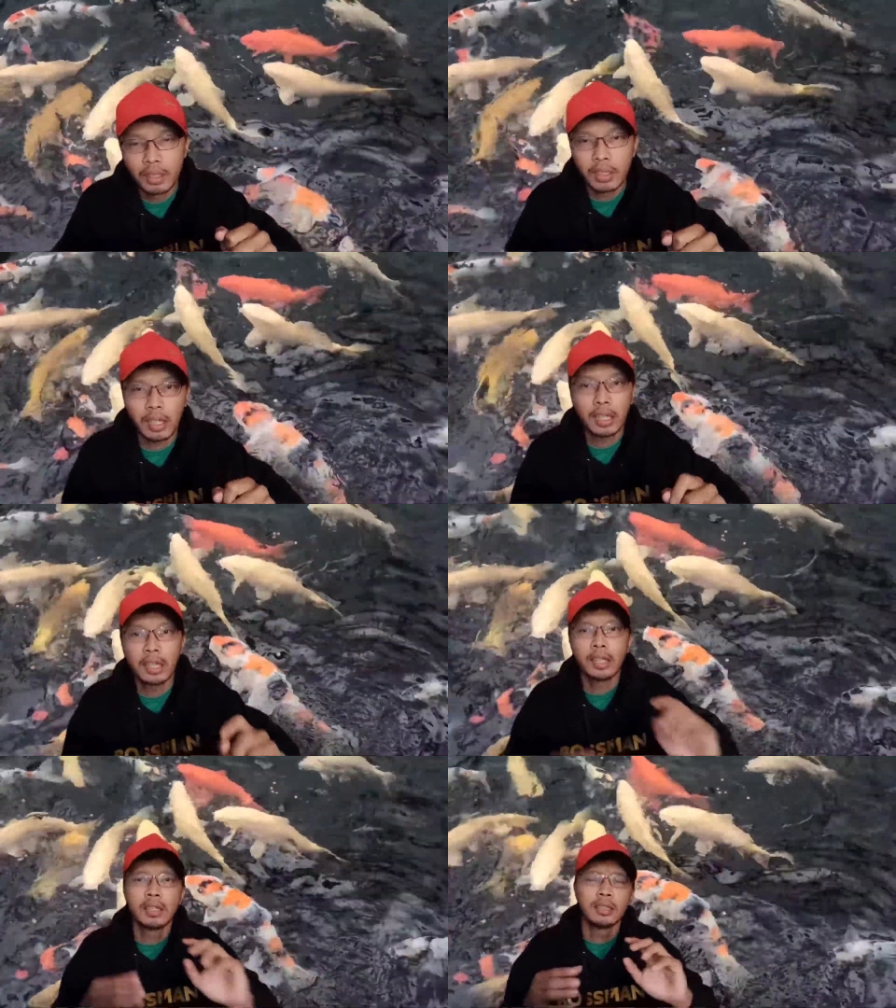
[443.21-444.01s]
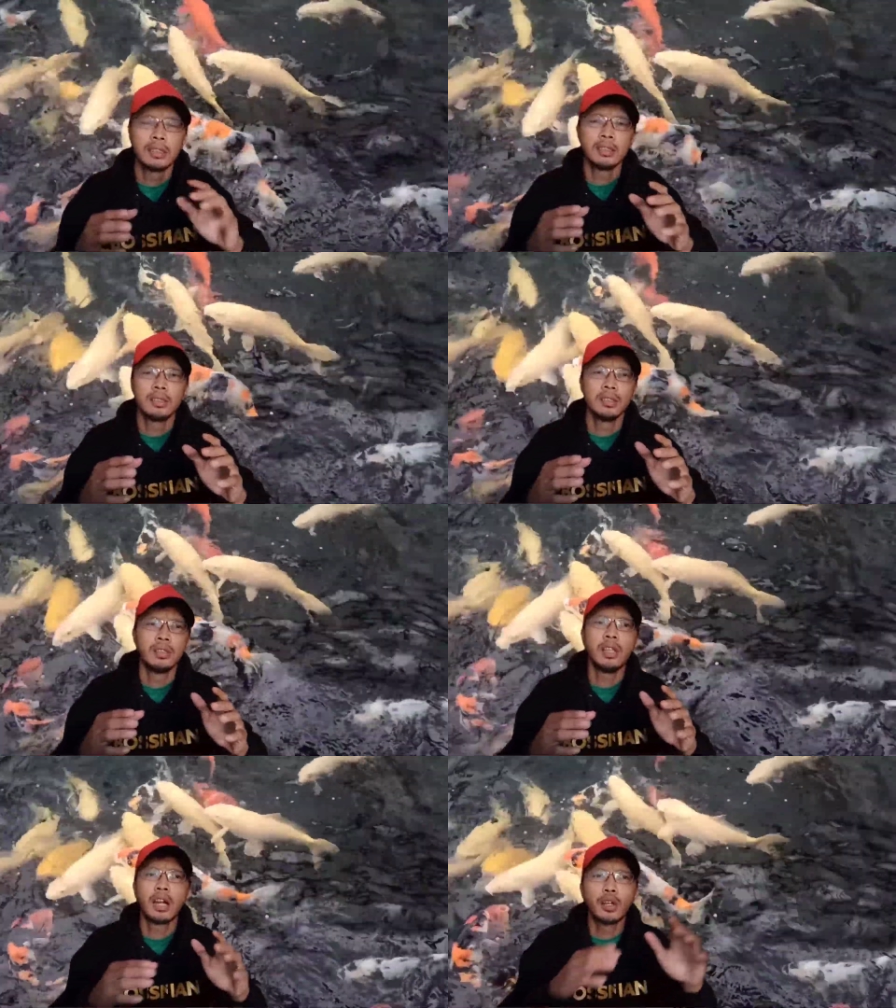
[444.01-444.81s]
kadang
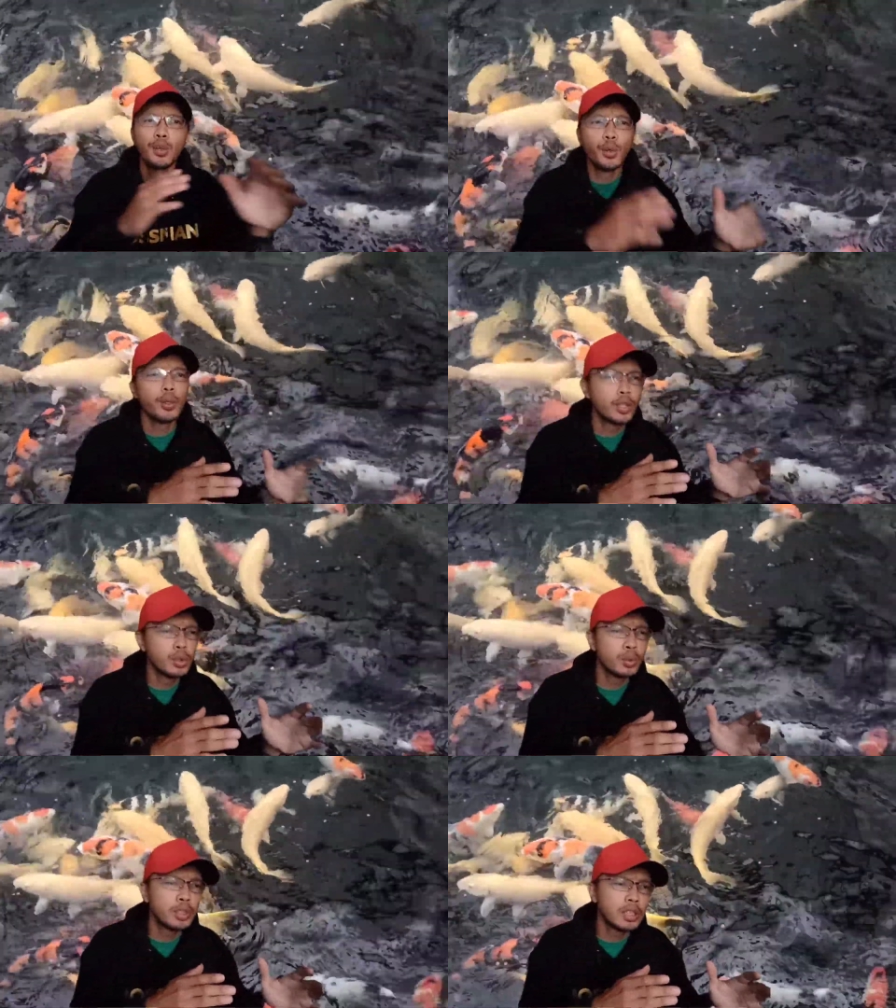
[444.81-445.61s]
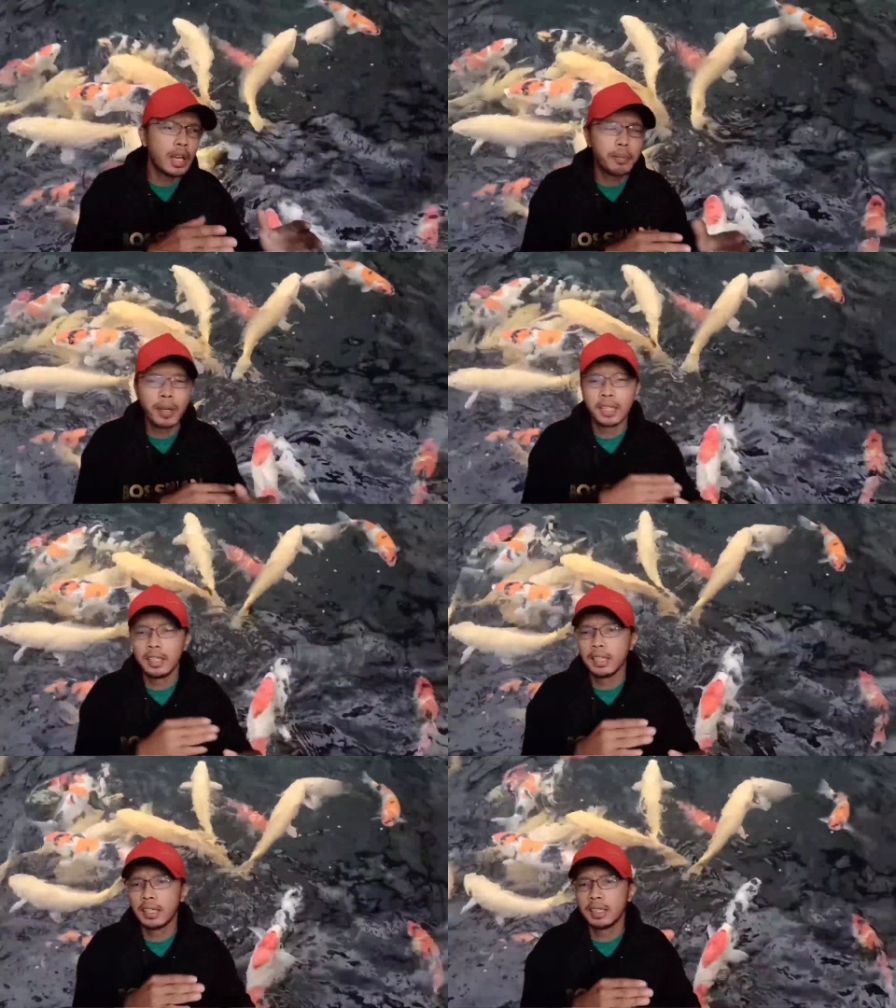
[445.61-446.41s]
yang grow itu ditambah
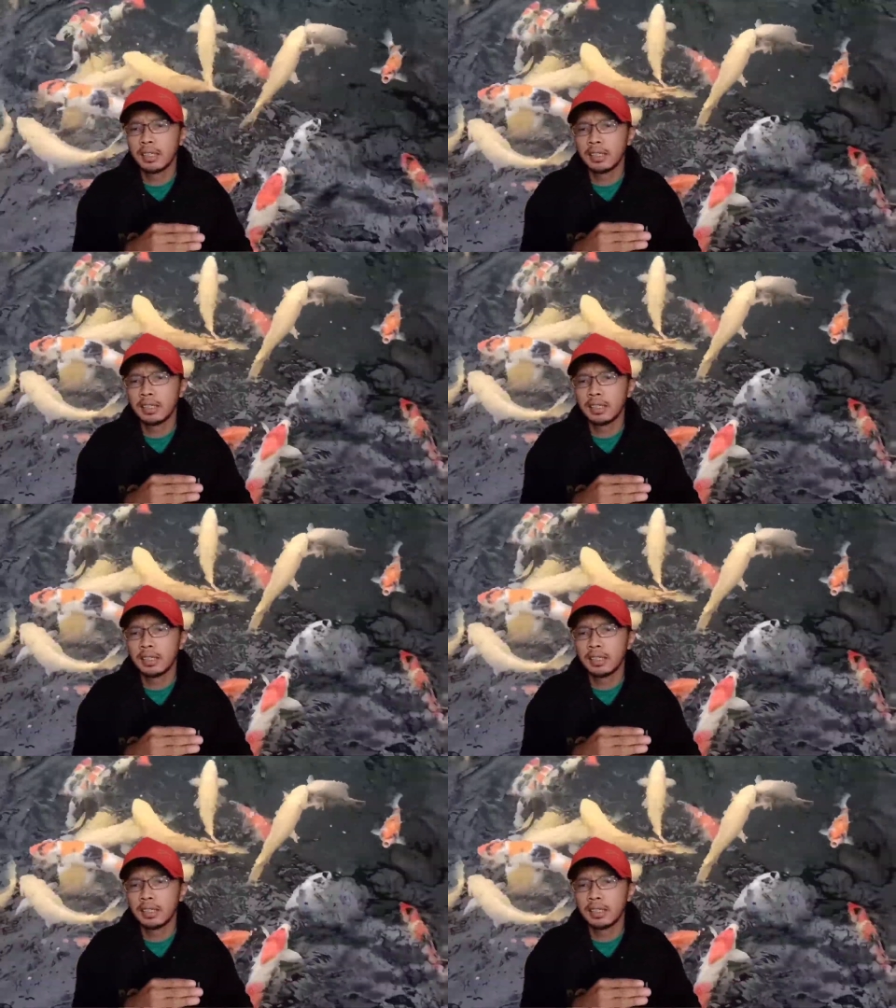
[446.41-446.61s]
dengan